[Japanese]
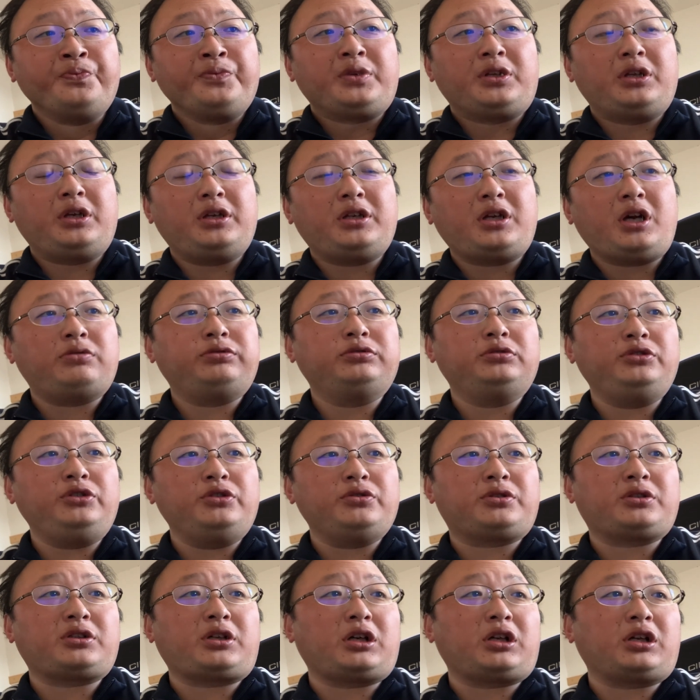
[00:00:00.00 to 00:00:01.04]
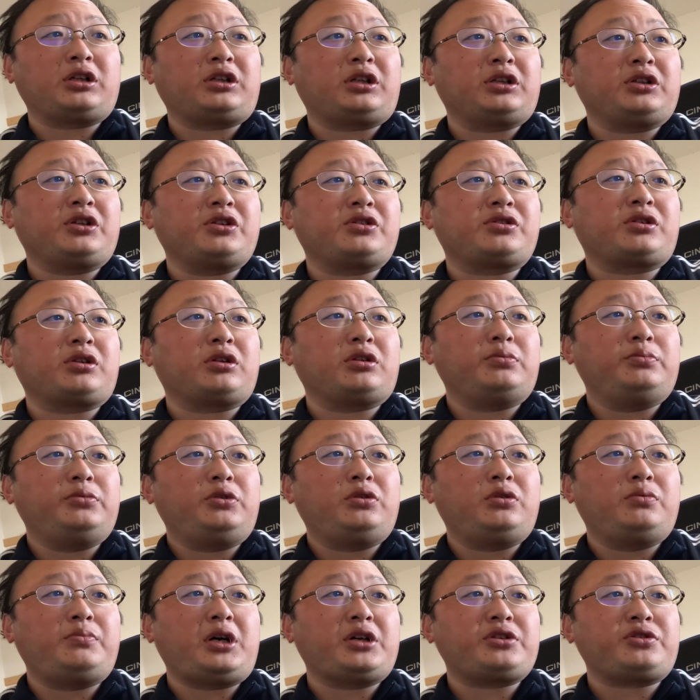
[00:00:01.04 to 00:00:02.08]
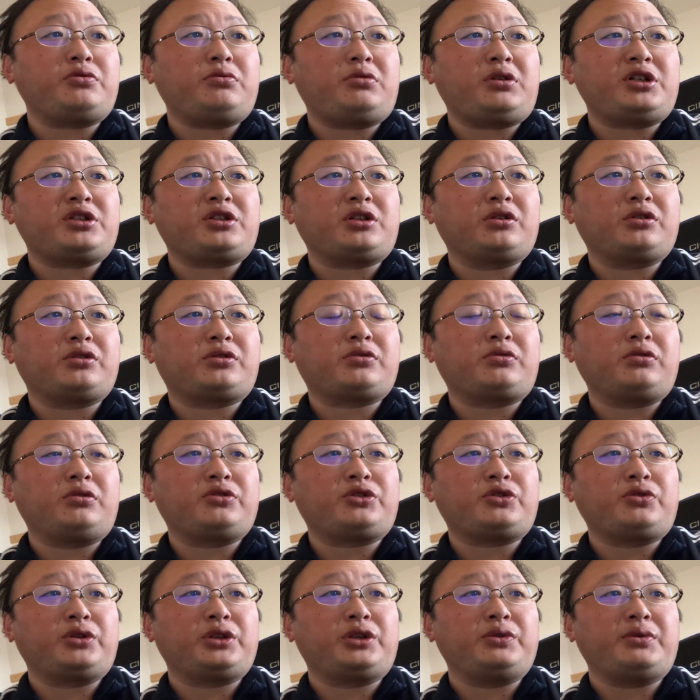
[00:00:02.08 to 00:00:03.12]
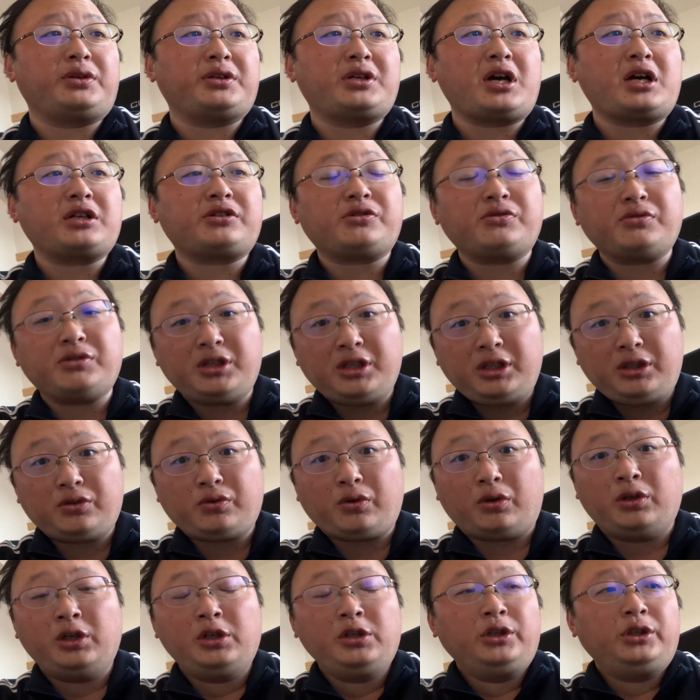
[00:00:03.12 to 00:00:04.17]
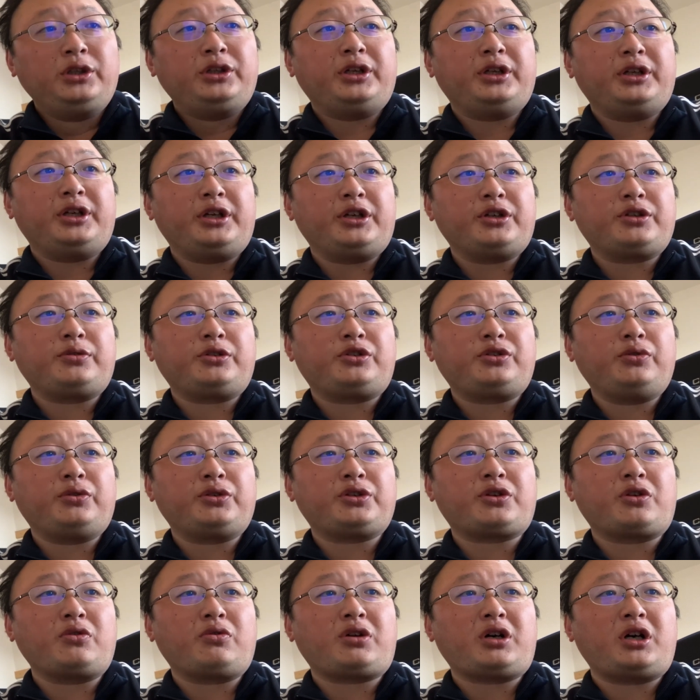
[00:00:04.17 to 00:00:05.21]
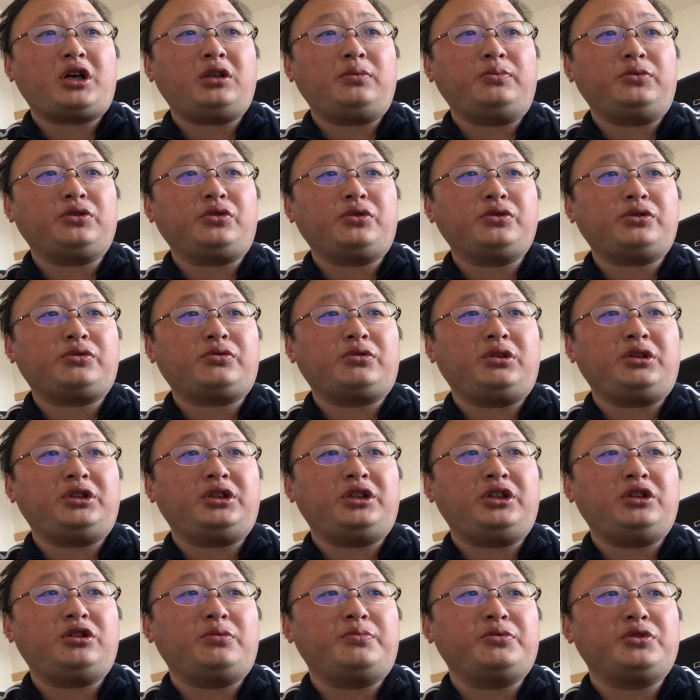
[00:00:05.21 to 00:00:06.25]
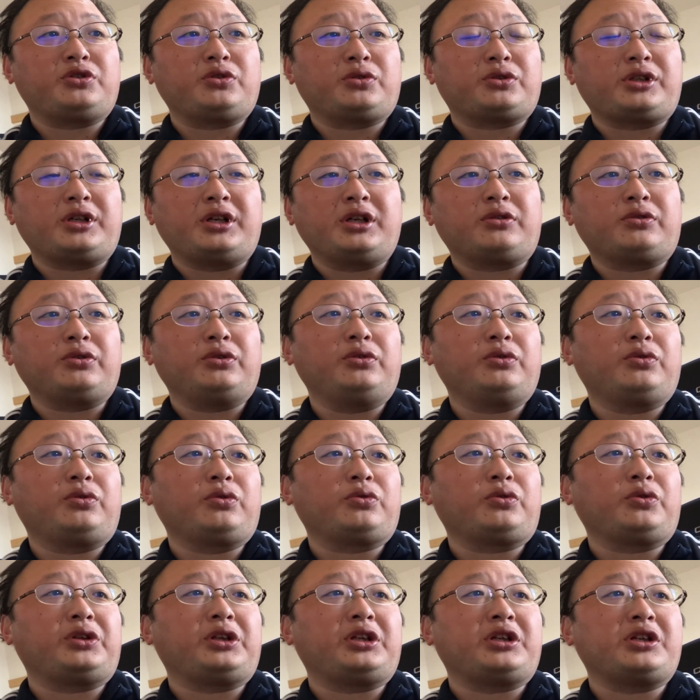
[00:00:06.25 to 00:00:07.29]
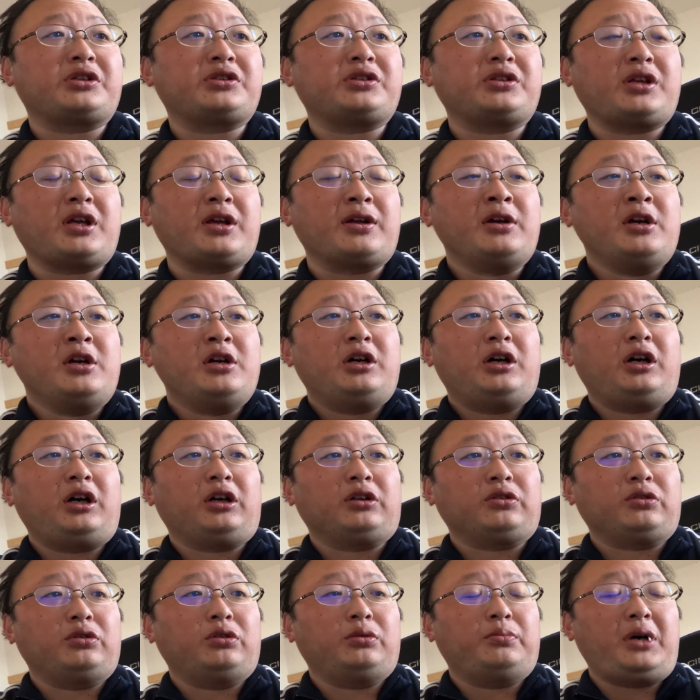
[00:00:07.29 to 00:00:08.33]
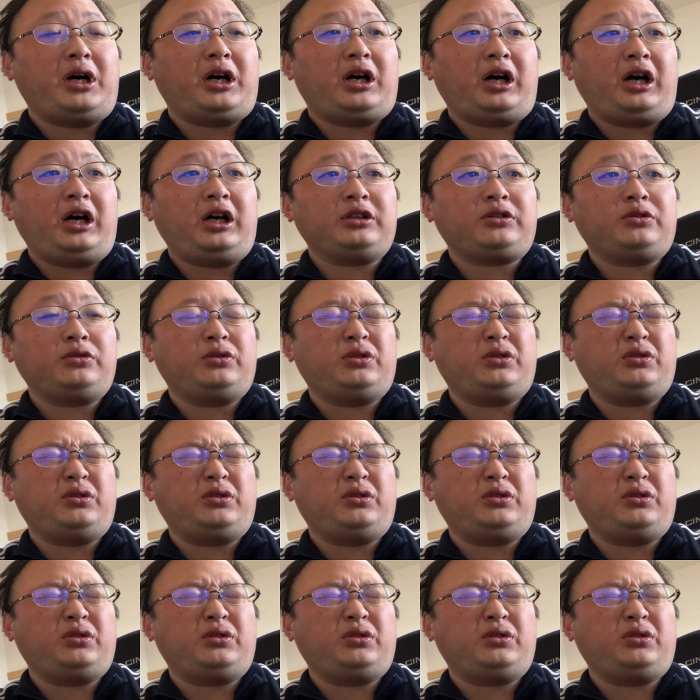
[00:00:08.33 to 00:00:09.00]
で、ヤフーニュースからなんですけども、まあ、障害者の作る商品は安いと、えー、常識を変えるものづくりに挑む女性ということでですね、あの、まあ、アート、